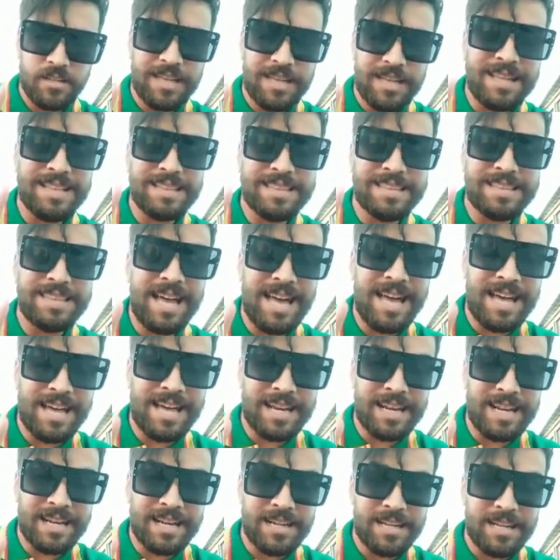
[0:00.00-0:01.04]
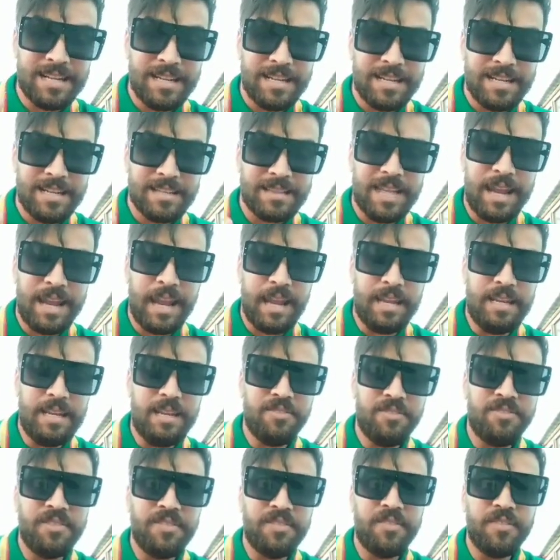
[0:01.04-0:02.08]
خضار طايع
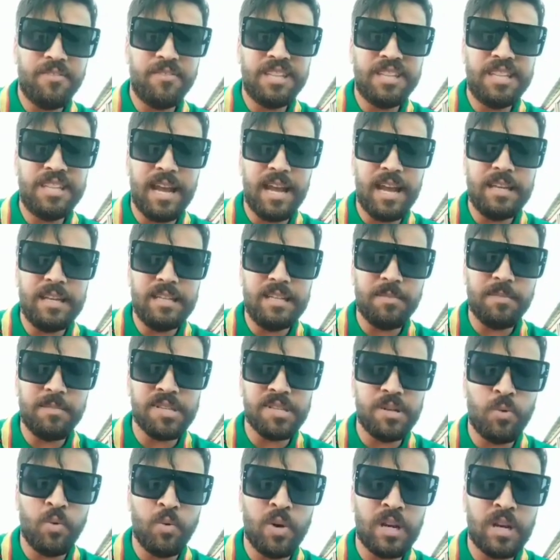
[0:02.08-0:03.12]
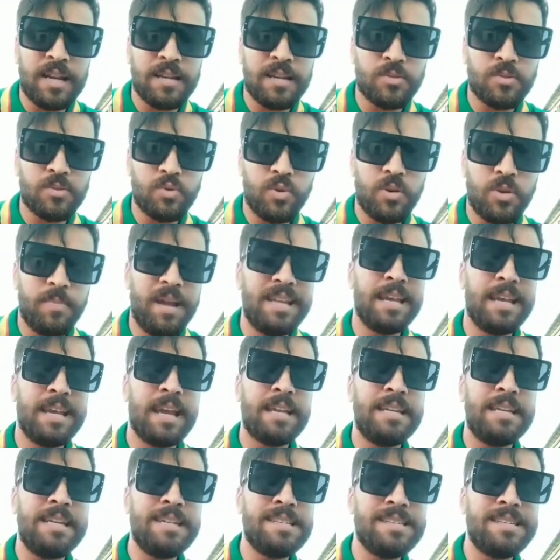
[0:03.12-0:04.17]
عليه في الدخله ديال مصور راسو بحال
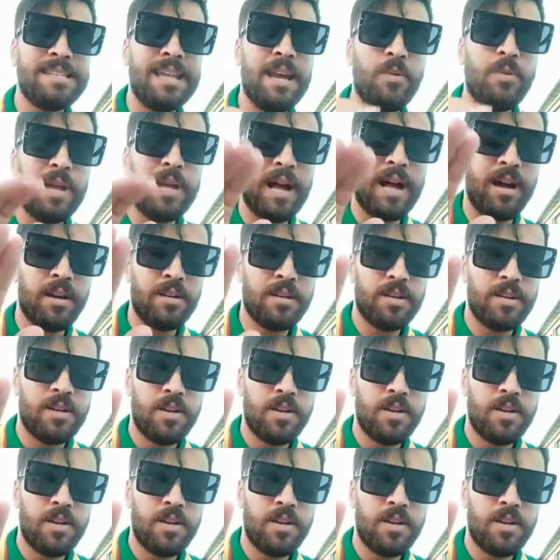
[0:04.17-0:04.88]
اللي غادي الزاويه